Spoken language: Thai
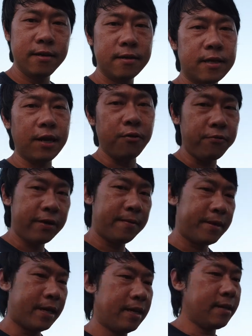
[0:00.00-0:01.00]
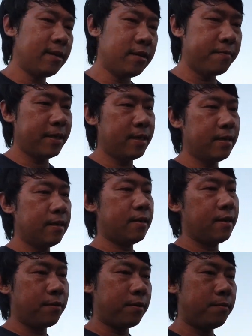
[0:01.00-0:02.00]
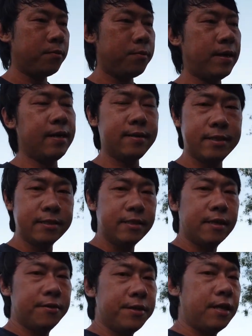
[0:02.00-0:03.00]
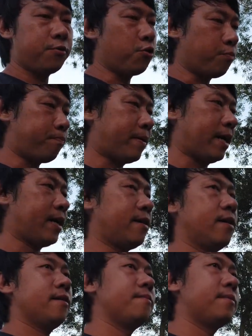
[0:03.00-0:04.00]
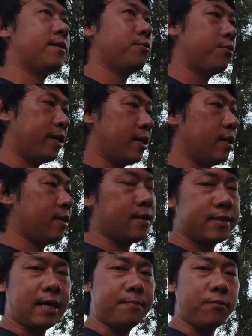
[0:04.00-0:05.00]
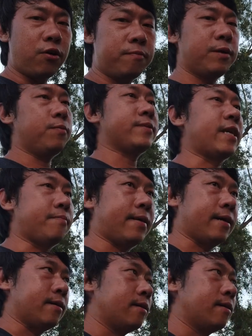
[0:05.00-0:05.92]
กินไก่อบฟางไปแล้ว รอบนี้ได้ความรู้ว่าจริงๆ แล้วที่เราอบไปอ่ะมันโอเคเลยนะสามรอบที่ผมใส่ไป